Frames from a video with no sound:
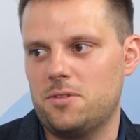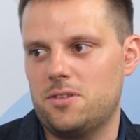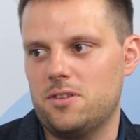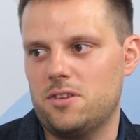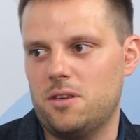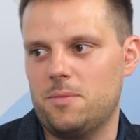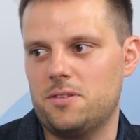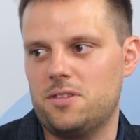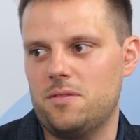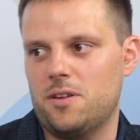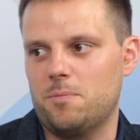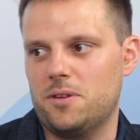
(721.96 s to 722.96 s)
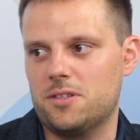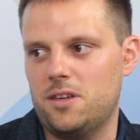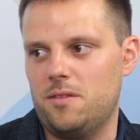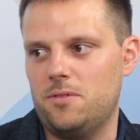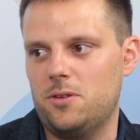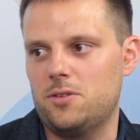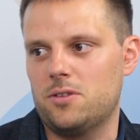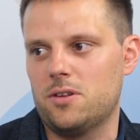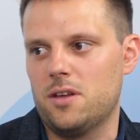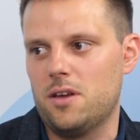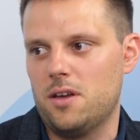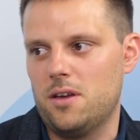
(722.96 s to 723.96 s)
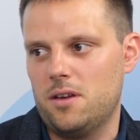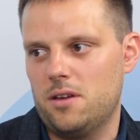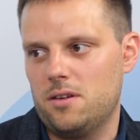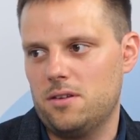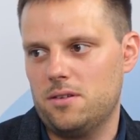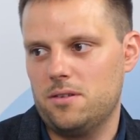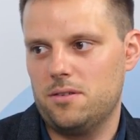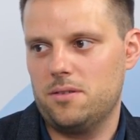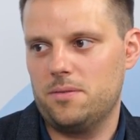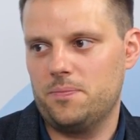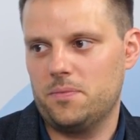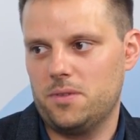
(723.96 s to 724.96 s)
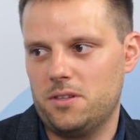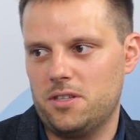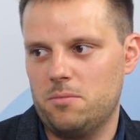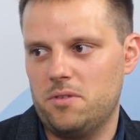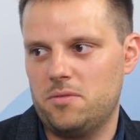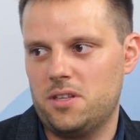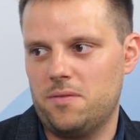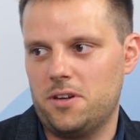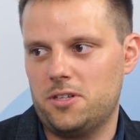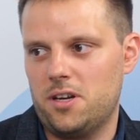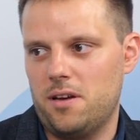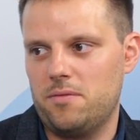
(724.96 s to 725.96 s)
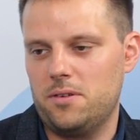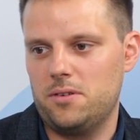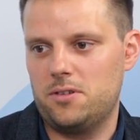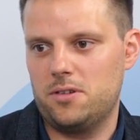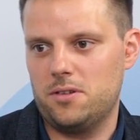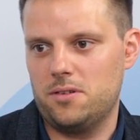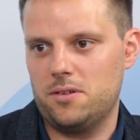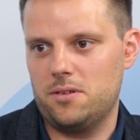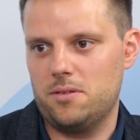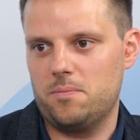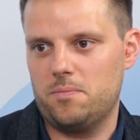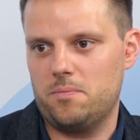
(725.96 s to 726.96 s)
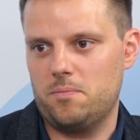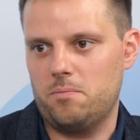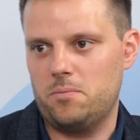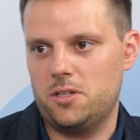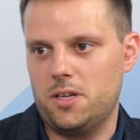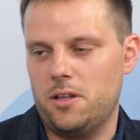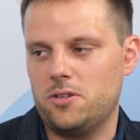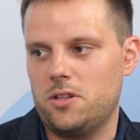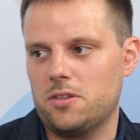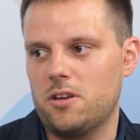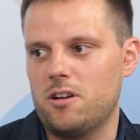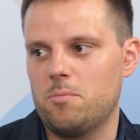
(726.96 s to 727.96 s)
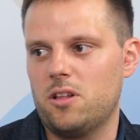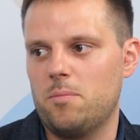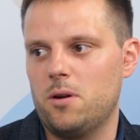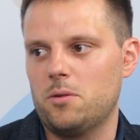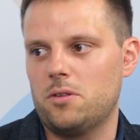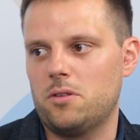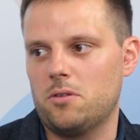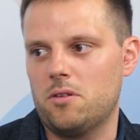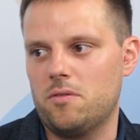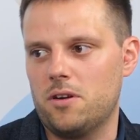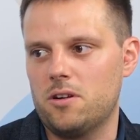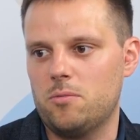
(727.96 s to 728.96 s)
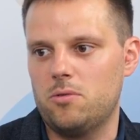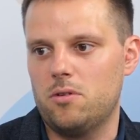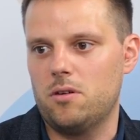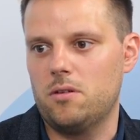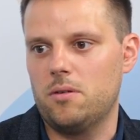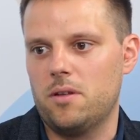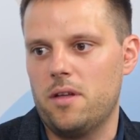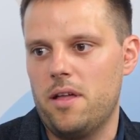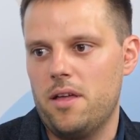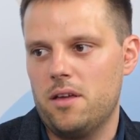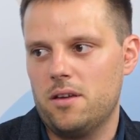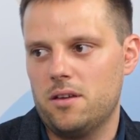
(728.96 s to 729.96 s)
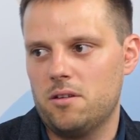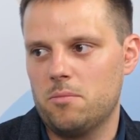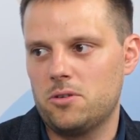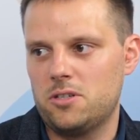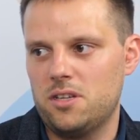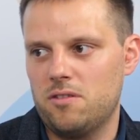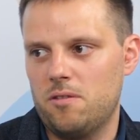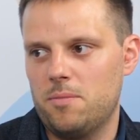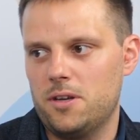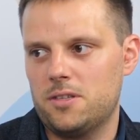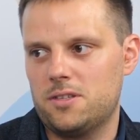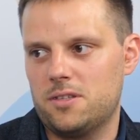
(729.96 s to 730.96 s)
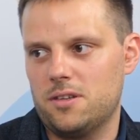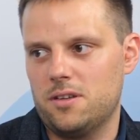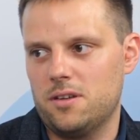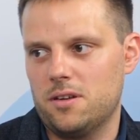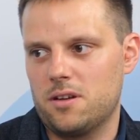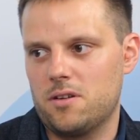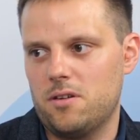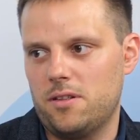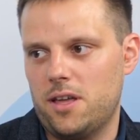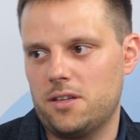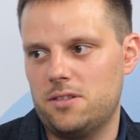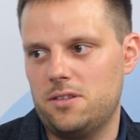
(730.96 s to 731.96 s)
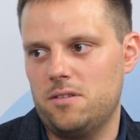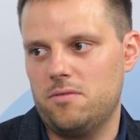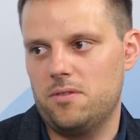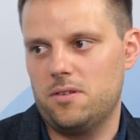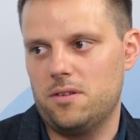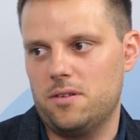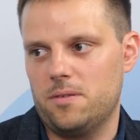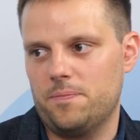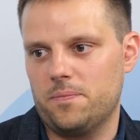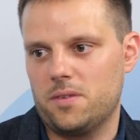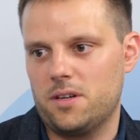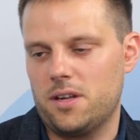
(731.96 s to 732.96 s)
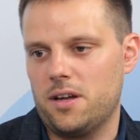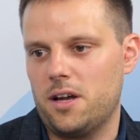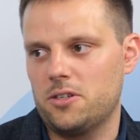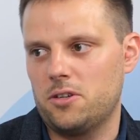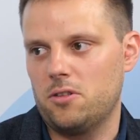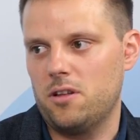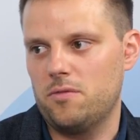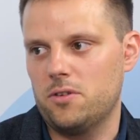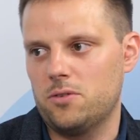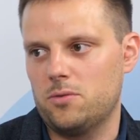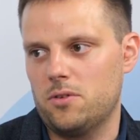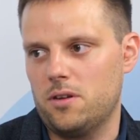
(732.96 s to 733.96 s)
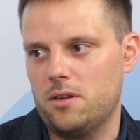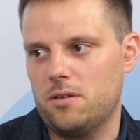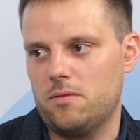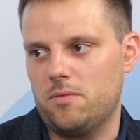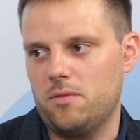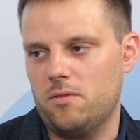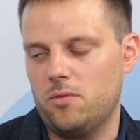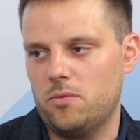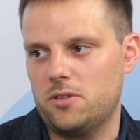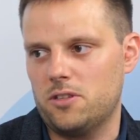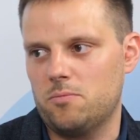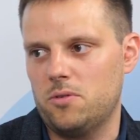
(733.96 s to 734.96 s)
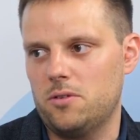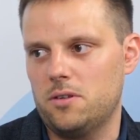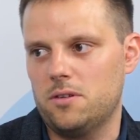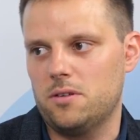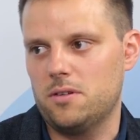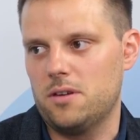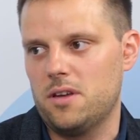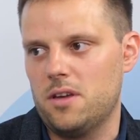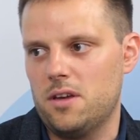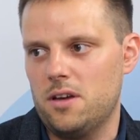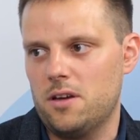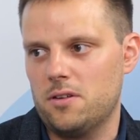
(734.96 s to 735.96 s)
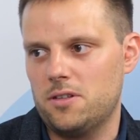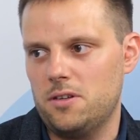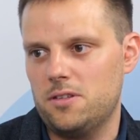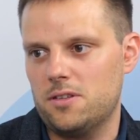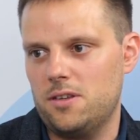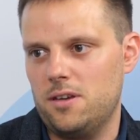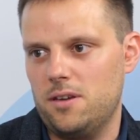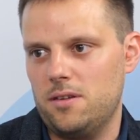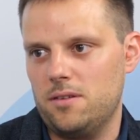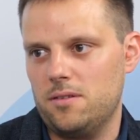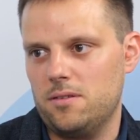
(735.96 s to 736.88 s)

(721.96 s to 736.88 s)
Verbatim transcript: Namiestnikiem jest Iwan Paskiewicz, zdobywca Warszawy. Czy przejęcie takiego monopolu tytoniowego było możliwe bez koneksji w kręgach rządowych, które wówczas były rosyjskie